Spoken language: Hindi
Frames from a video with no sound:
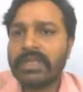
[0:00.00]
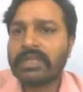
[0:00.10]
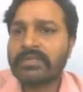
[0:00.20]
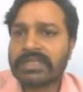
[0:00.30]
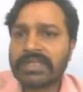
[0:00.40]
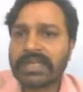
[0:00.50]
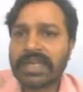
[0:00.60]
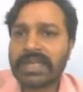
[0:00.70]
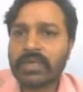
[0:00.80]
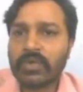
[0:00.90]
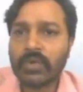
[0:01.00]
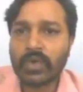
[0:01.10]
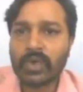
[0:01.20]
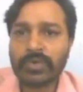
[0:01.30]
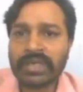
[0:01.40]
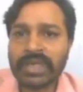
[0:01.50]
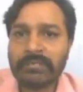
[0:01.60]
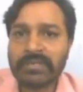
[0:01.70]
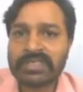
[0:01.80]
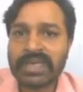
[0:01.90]
क्वेश्चन कह रहा है कि नो रोबोट
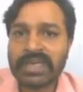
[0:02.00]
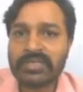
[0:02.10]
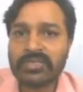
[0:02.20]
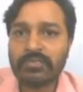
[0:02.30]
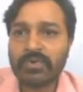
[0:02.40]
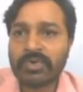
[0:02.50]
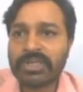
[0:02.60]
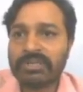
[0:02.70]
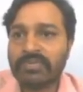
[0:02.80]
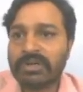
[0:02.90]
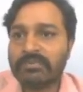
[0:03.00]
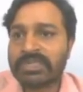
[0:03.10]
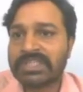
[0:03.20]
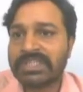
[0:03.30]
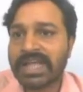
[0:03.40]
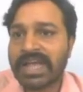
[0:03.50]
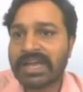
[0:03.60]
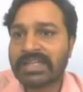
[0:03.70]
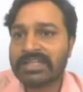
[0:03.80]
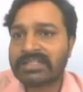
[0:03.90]
कैन बी असाइन टू मोर देन वन मशीन
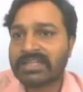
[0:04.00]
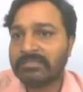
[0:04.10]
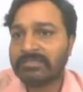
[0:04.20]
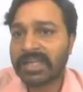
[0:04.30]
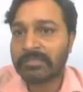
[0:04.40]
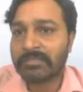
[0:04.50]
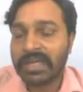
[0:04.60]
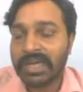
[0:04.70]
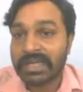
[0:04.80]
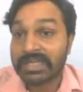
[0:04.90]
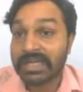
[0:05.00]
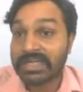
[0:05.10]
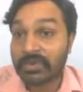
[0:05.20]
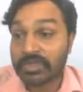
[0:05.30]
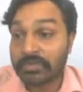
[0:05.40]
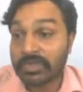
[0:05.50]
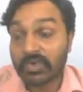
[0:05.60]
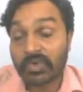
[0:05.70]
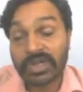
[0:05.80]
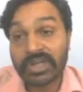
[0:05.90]
एट द सेम टाइम डेटा कुछ भी
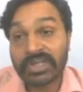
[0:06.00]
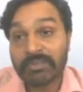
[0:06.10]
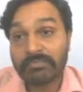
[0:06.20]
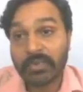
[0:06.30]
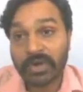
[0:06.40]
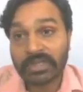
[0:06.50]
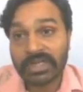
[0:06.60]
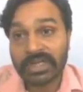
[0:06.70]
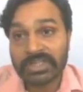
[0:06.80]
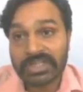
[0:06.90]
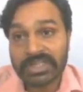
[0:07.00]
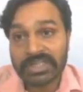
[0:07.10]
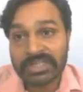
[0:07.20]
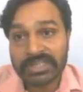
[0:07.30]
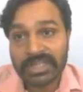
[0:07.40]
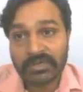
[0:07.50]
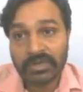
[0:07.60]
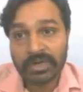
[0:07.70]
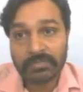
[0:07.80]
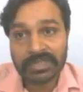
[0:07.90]
छोड़ना नहीं है बहुत अच्छे से डेटा को
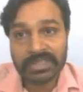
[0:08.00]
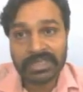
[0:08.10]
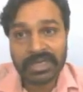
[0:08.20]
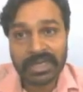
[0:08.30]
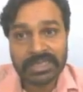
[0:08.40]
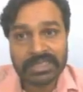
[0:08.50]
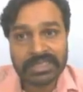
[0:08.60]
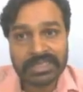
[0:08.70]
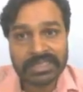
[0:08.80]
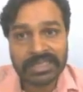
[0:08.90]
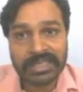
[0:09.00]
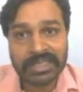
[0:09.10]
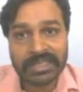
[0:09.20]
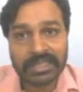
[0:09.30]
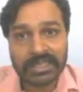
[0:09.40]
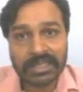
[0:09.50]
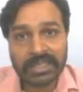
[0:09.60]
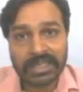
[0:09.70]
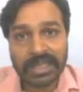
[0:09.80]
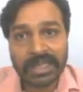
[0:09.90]
हमें ध्यान से देखना है
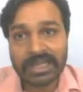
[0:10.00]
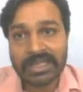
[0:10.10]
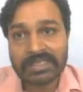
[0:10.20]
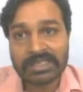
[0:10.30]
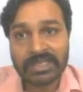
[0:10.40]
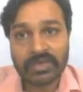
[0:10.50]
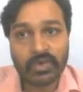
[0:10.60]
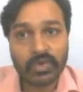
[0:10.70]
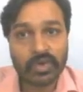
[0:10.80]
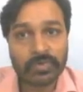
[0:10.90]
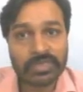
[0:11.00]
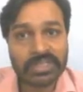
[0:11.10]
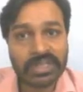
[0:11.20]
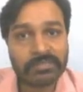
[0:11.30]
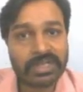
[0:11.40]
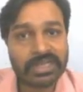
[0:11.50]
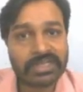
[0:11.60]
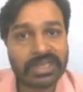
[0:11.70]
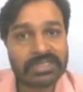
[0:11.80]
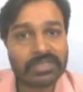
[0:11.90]
एनालाइज करना है नो रोबोट कैन बी
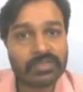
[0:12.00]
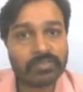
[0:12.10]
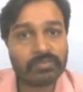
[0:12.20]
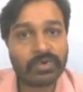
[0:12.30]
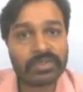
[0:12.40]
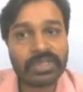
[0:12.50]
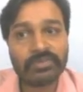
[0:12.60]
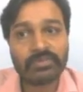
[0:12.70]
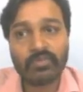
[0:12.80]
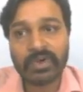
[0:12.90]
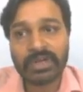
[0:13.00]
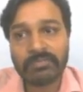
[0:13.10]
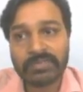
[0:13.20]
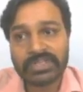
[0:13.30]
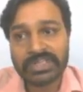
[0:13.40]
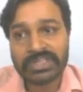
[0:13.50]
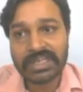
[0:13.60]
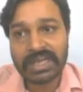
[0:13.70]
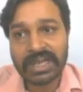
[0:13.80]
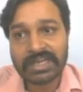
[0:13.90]
असाइन टू मोर देन वन मशीन
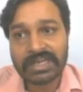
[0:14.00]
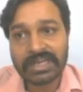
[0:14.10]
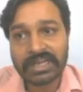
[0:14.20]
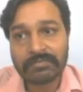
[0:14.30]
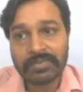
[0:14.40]
एट अ टाइम